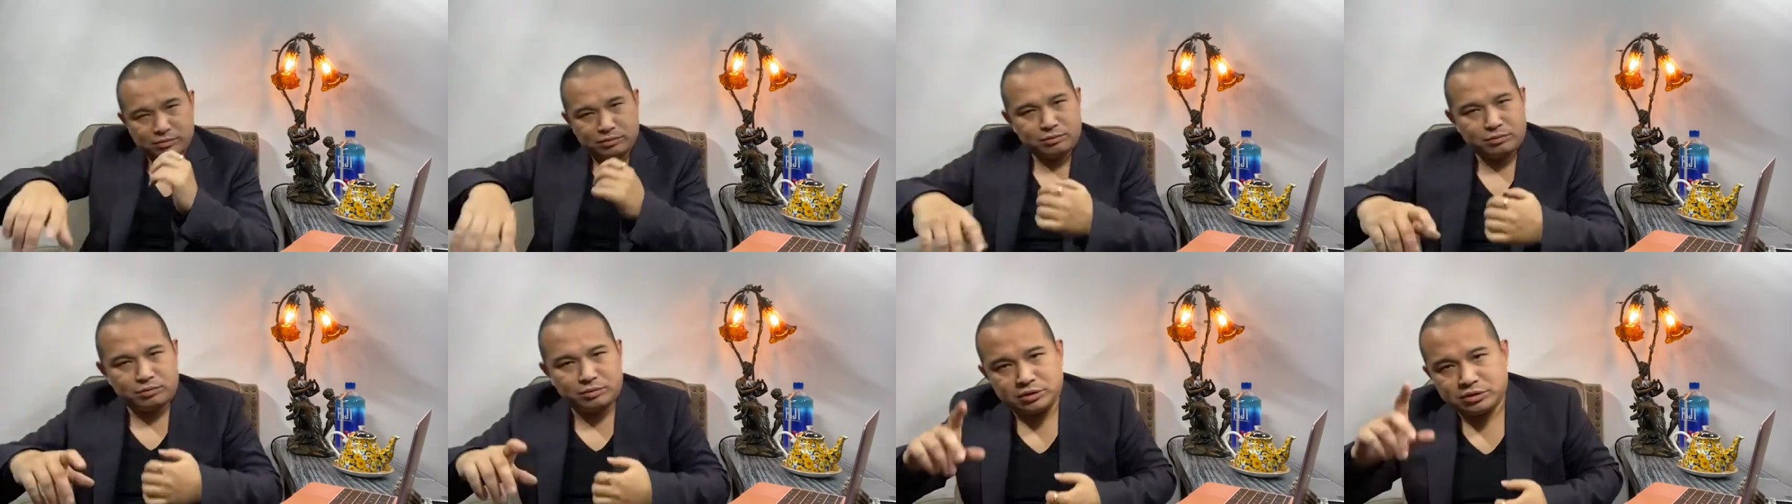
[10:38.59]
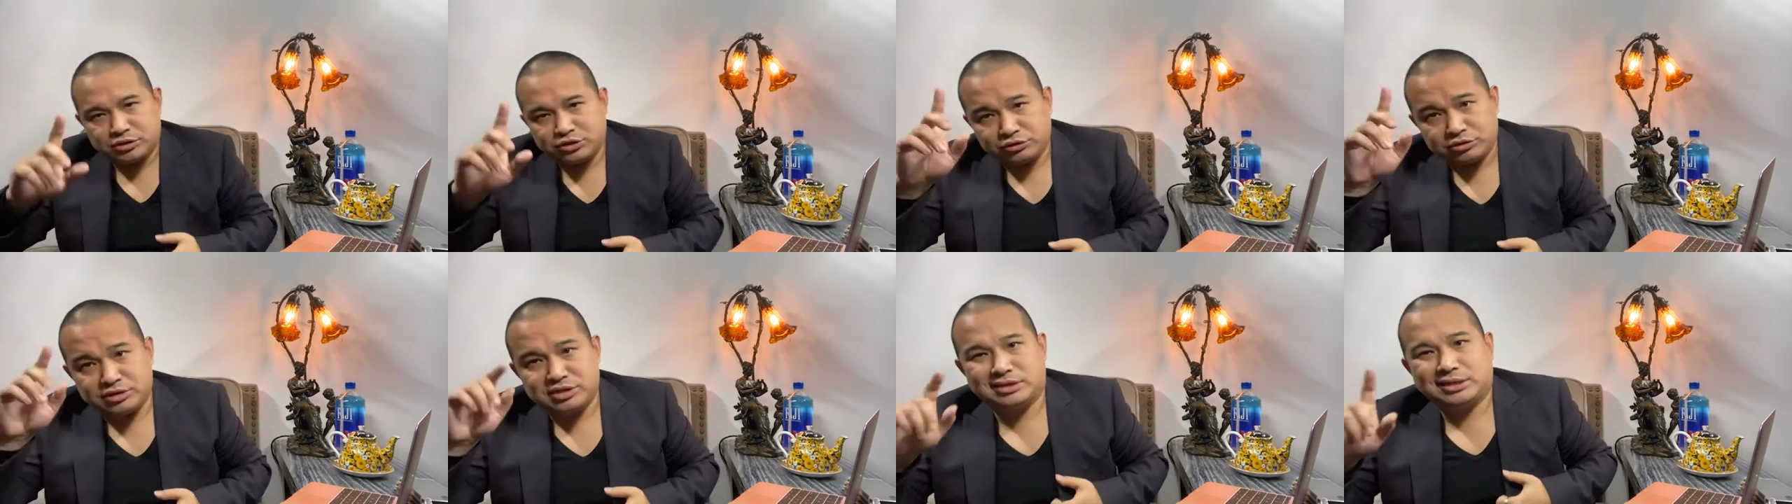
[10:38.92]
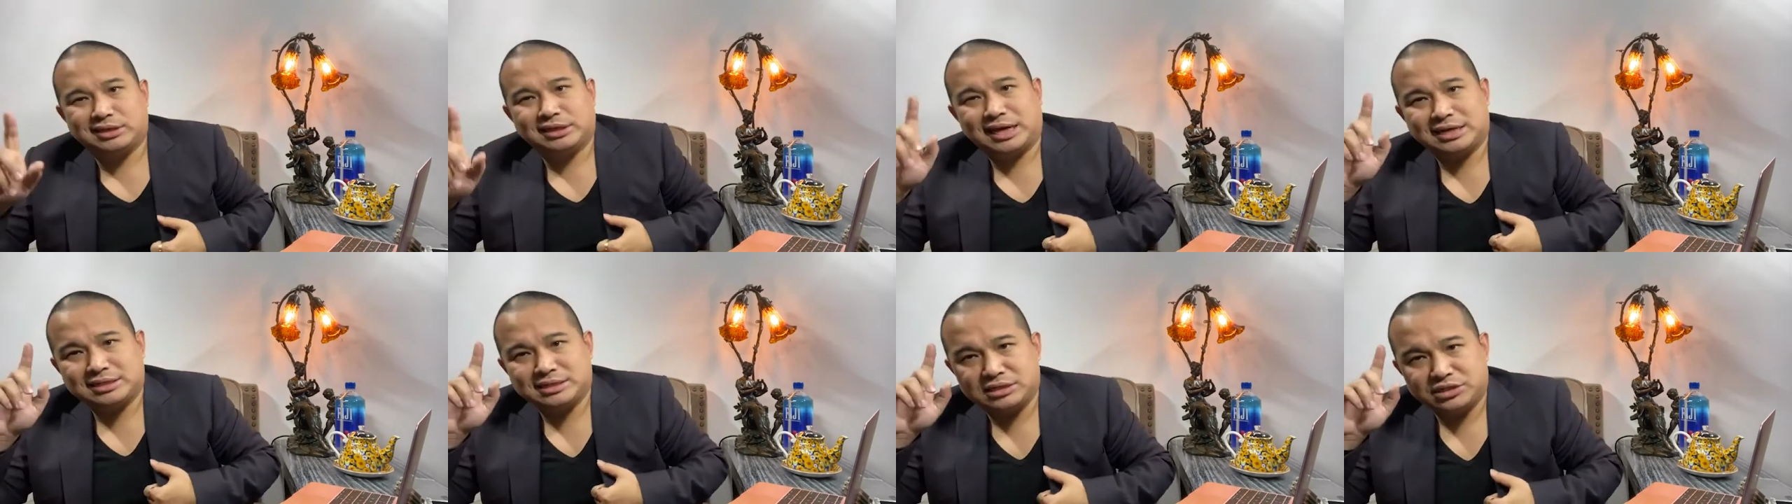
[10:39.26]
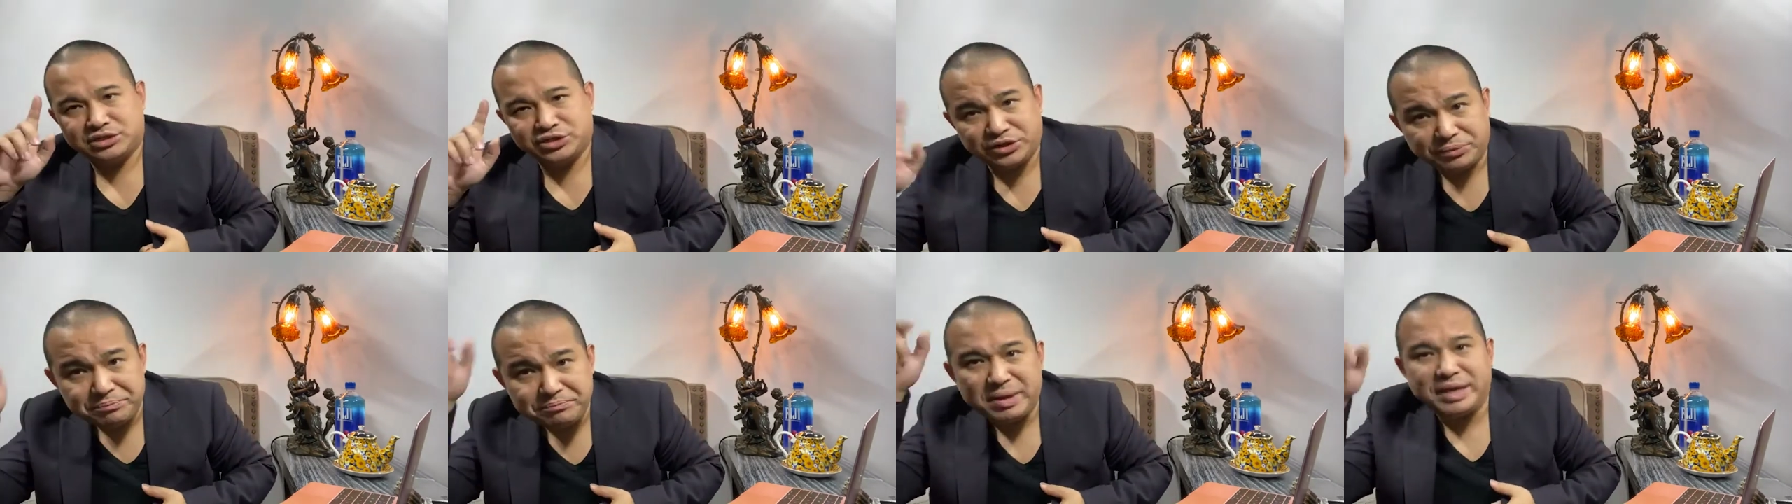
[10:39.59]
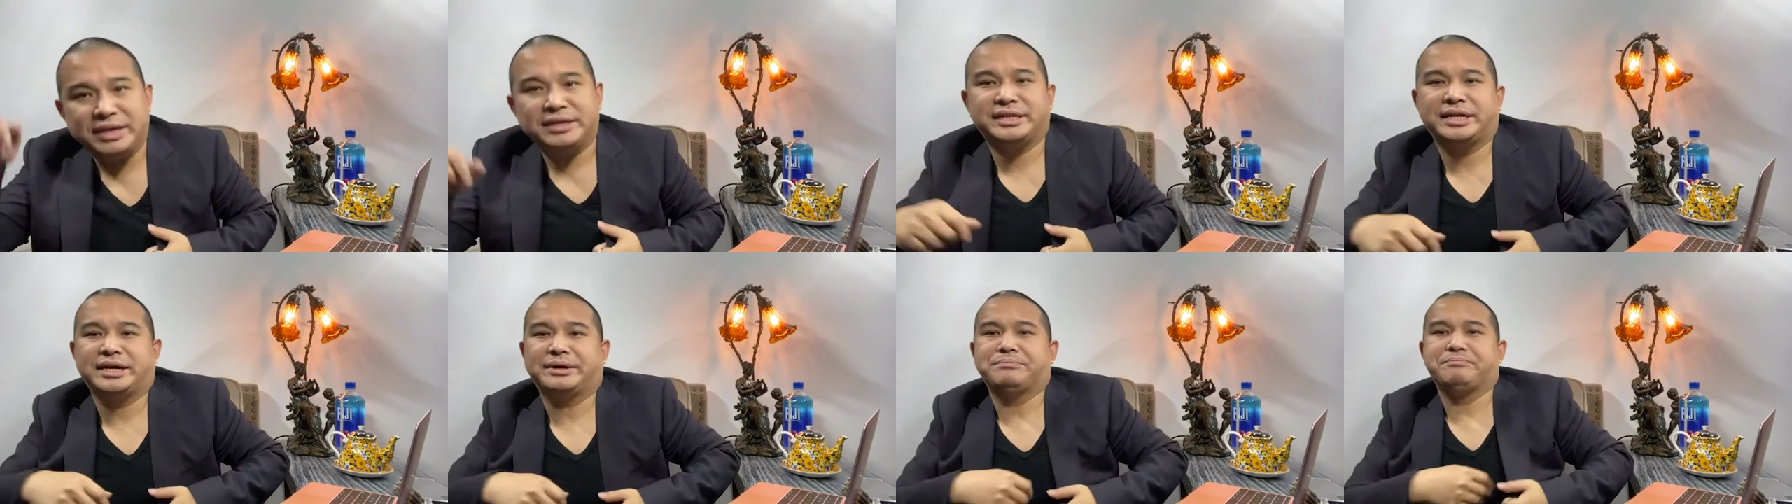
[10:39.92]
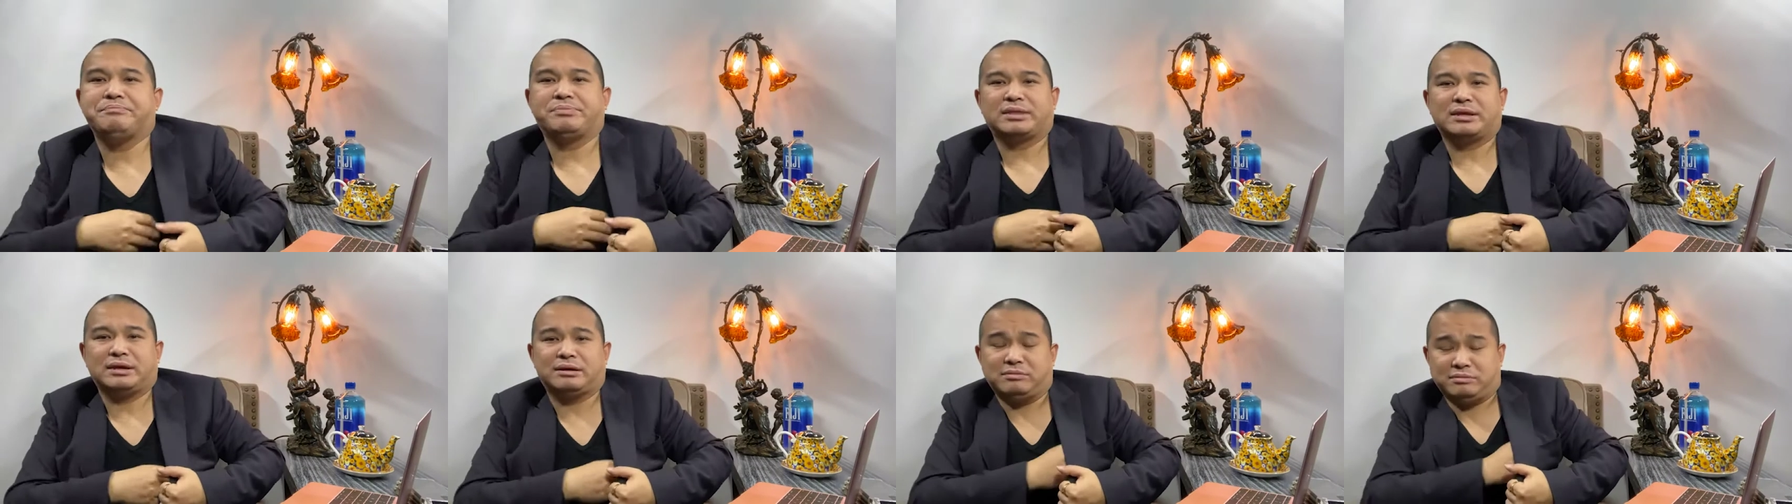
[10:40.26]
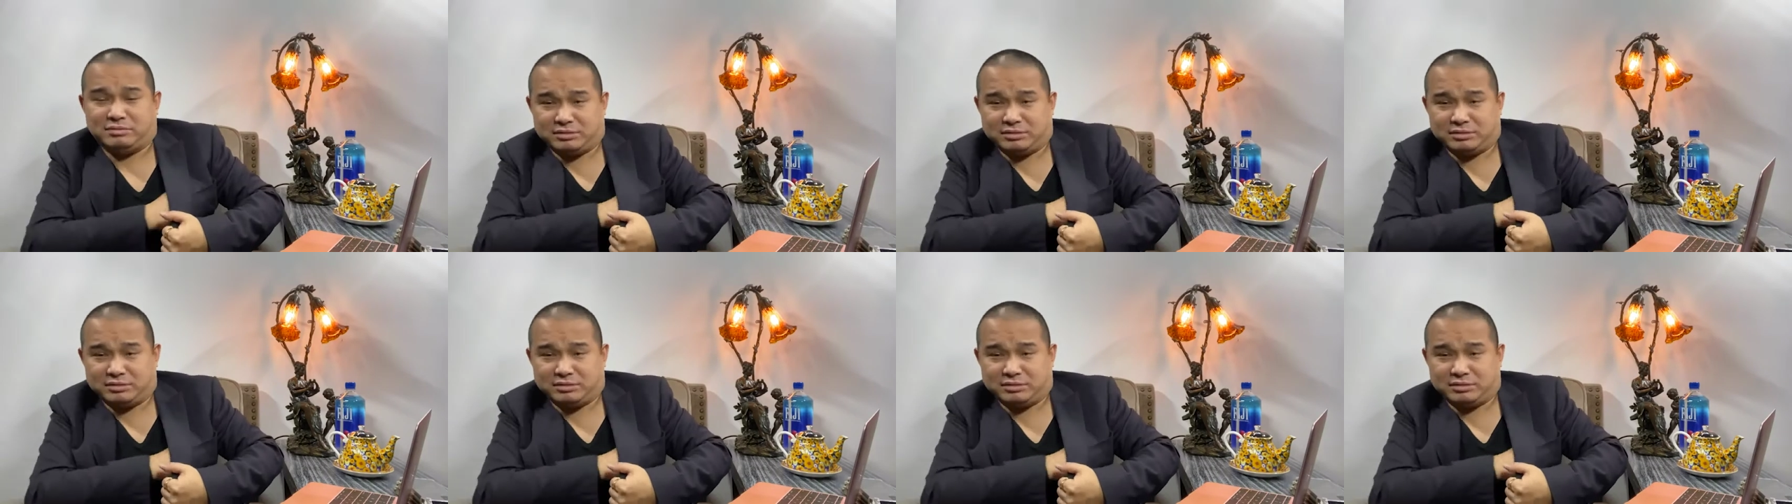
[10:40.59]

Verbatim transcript: 我就知道他是真没钱啊。